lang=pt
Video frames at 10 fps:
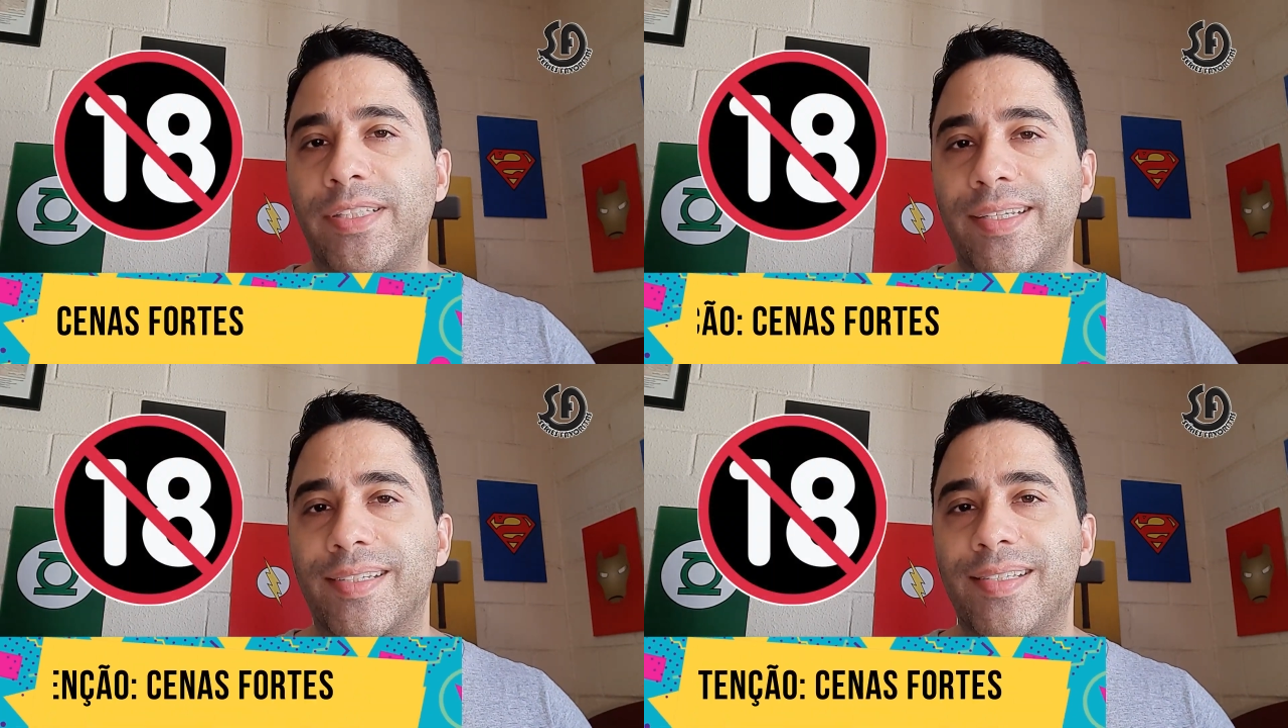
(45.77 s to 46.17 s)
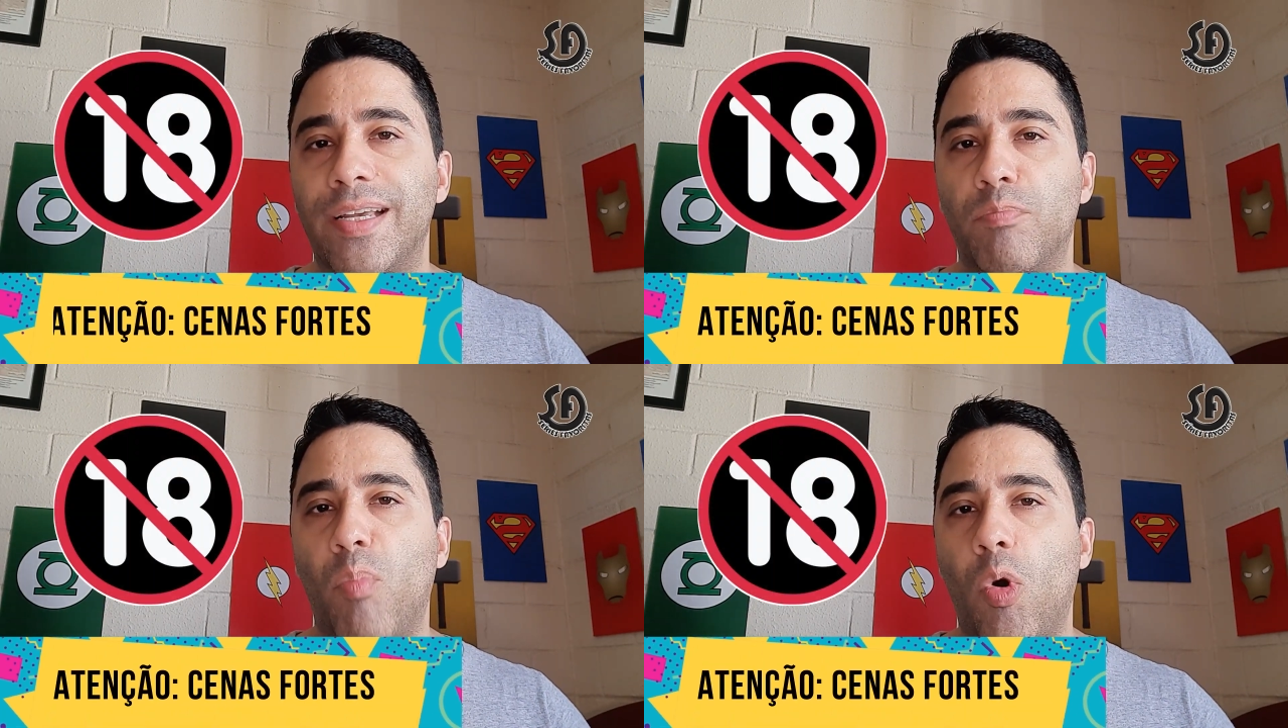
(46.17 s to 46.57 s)
a
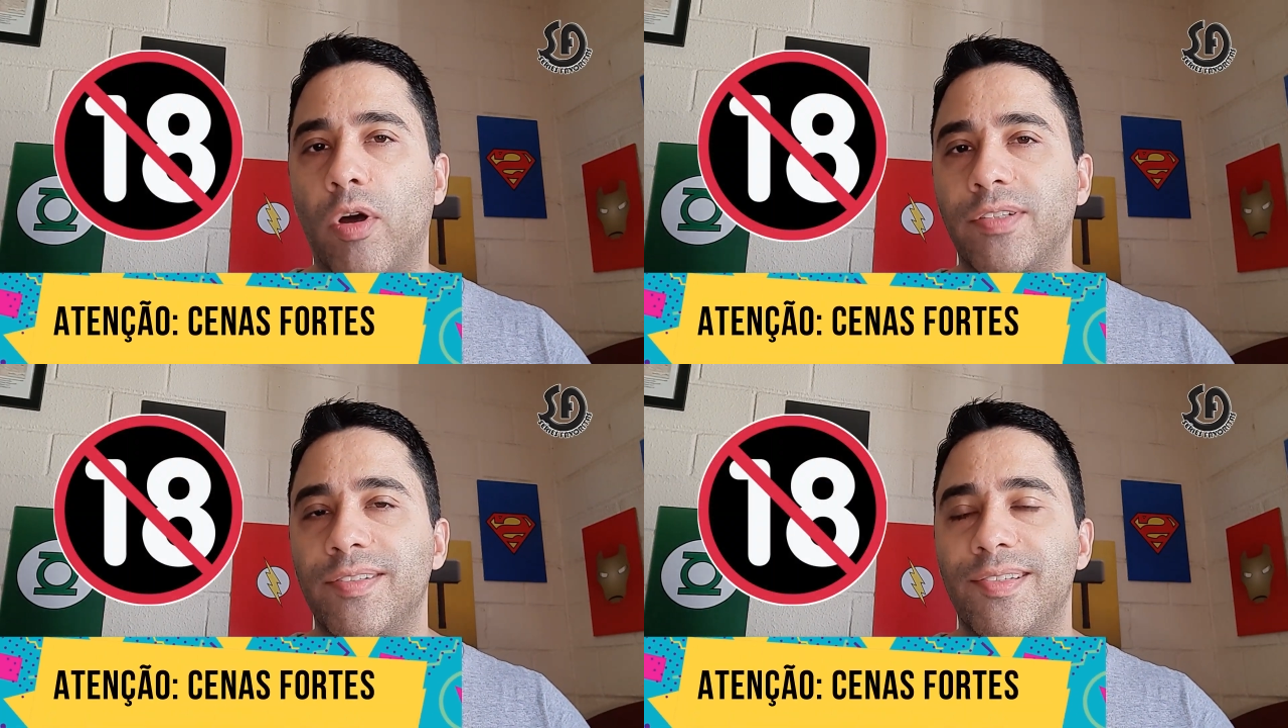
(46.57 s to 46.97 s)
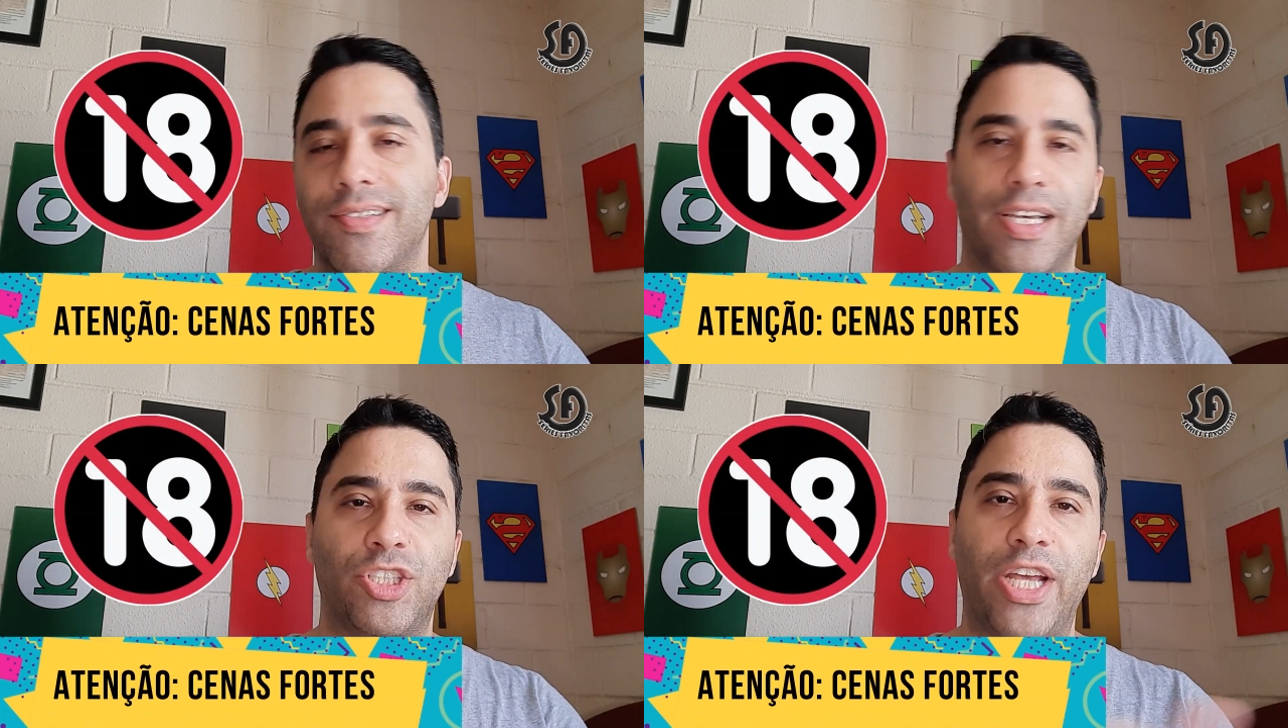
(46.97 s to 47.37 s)
trazer mortes
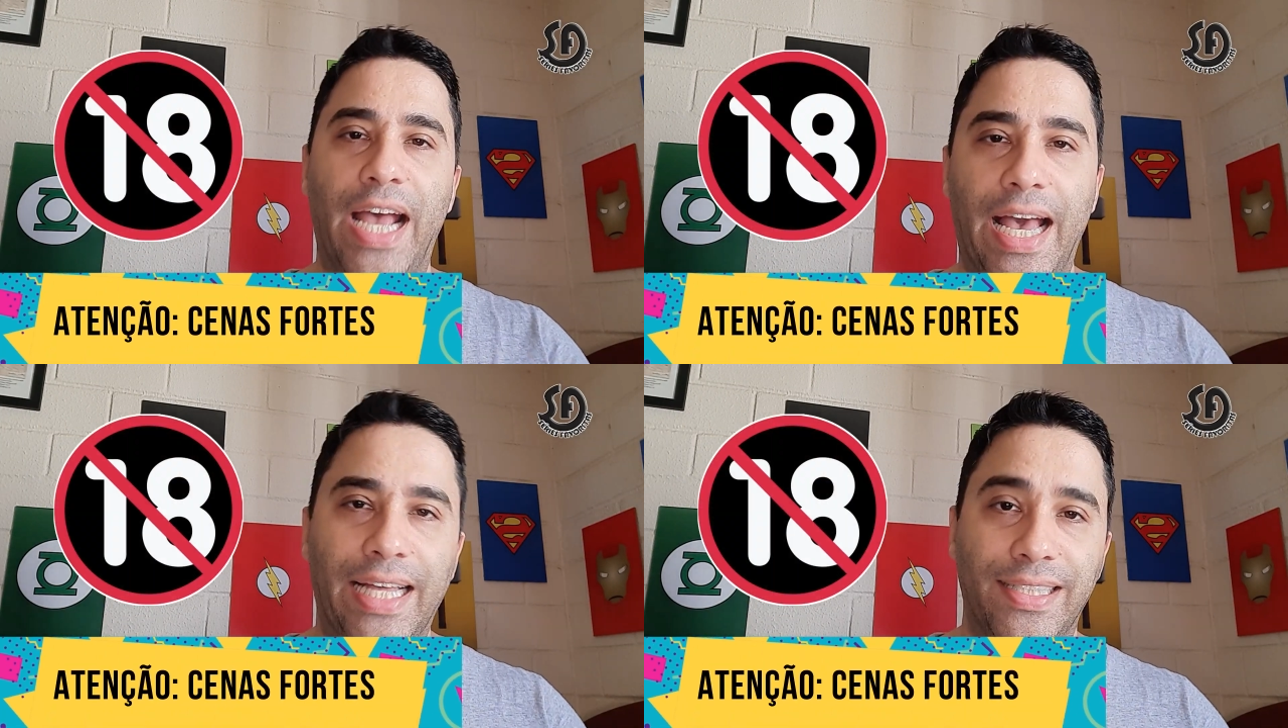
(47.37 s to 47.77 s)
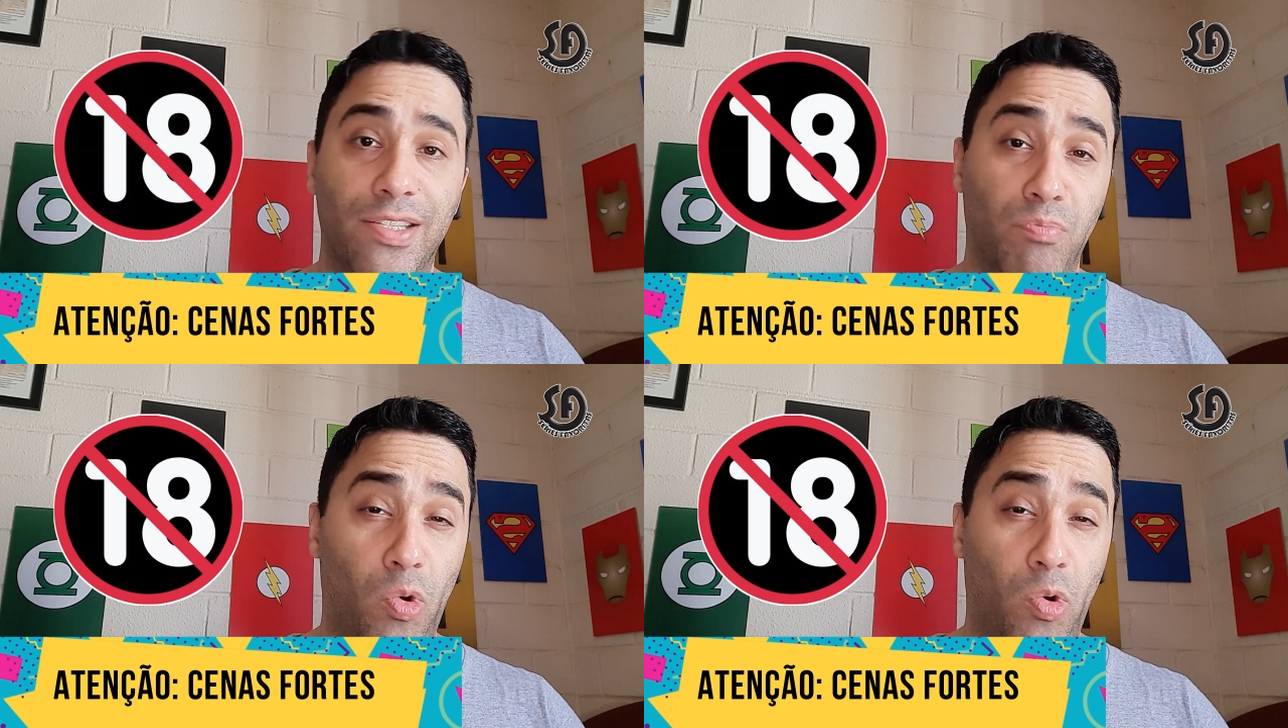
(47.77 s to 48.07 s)
exageradas,